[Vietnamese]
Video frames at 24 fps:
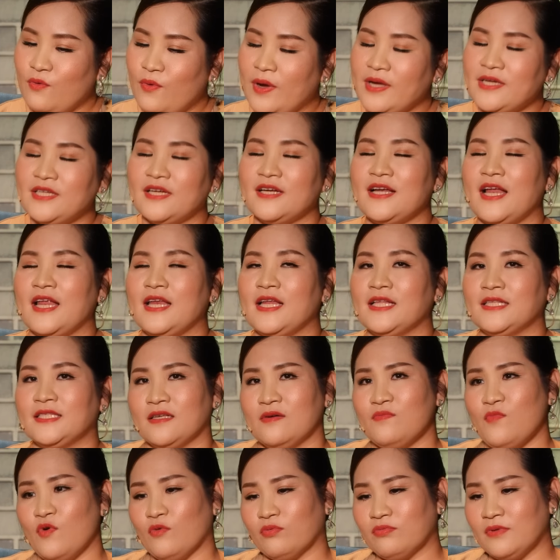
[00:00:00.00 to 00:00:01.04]
Quay trở lại lịch
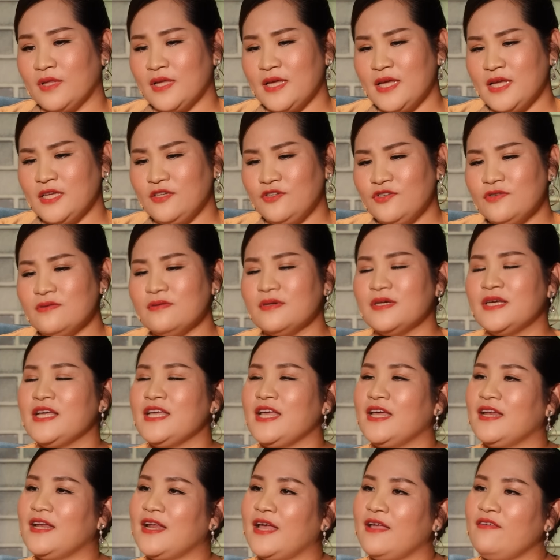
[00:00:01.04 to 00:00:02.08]
sử một tí, trước
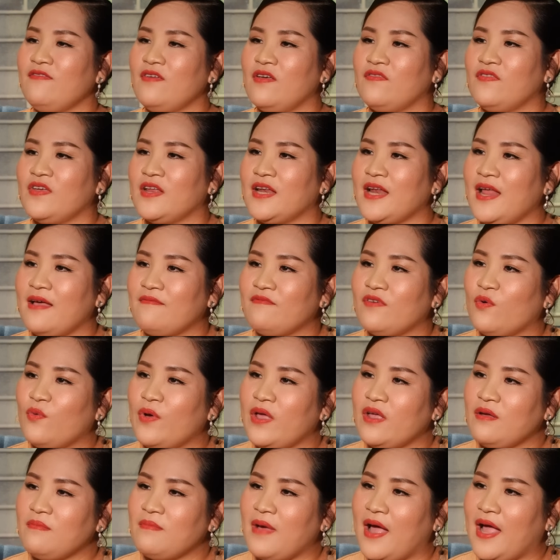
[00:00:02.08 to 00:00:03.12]
khi anh ấy về Việt Nam và
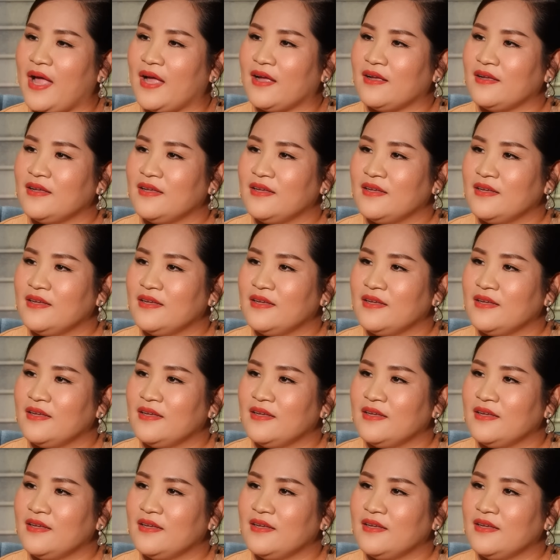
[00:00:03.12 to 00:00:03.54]
quen bạn,